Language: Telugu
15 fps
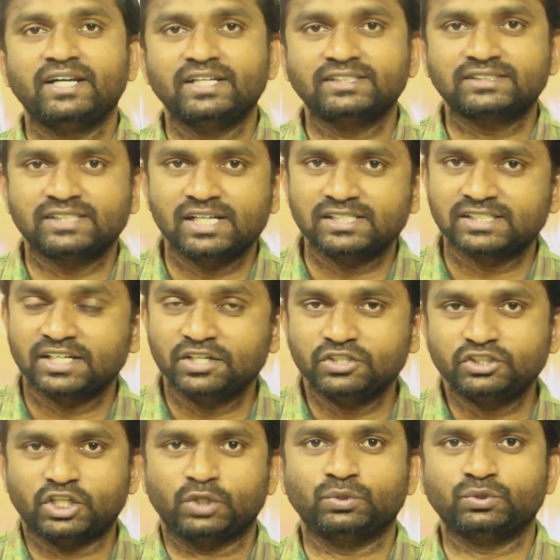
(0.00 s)
డేస్ సేల్స్ అనేది
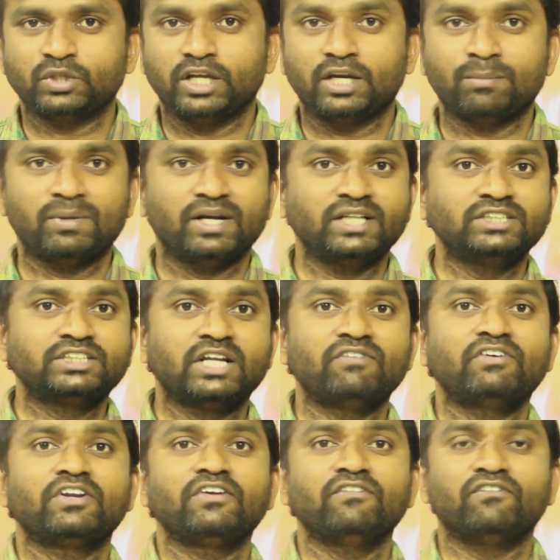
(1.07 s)
జరుగుతున్నాయి అన్నమాట
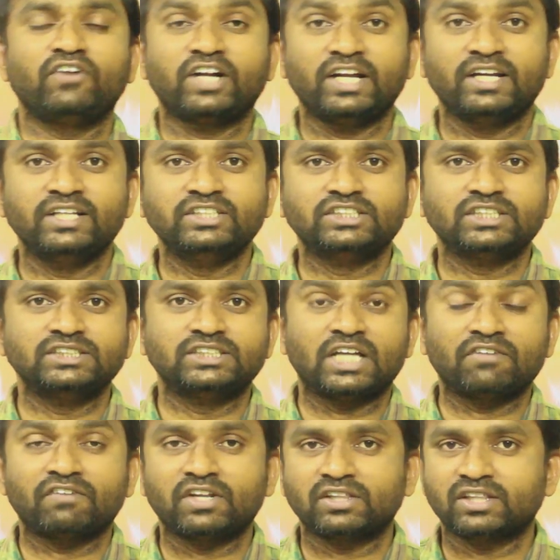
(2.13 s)
జనవరి ఒకటి నుంచి
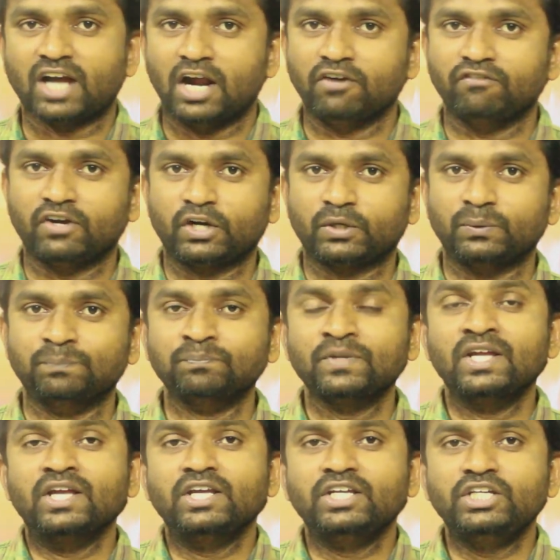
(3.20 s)
జనవరి థర్డ్ వరకు
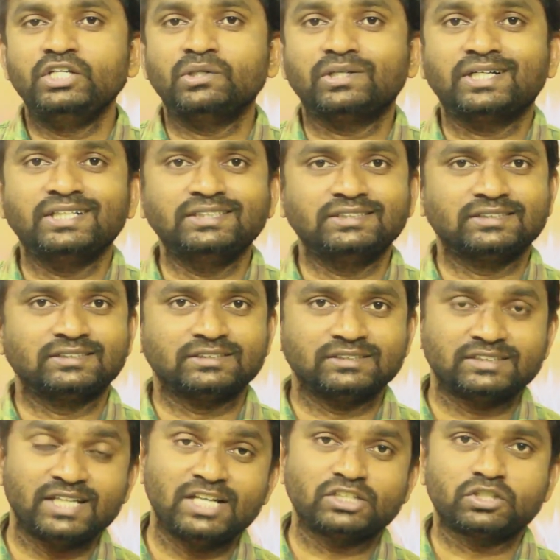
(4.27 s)
ఈ యొక్క
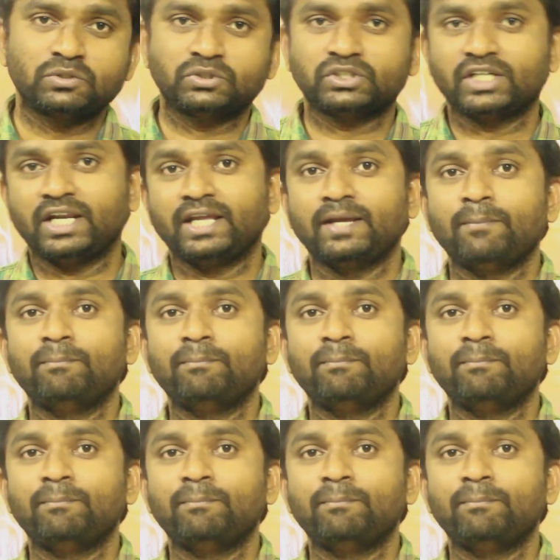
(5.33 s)
సేల్స్లో వచ్చేసరికి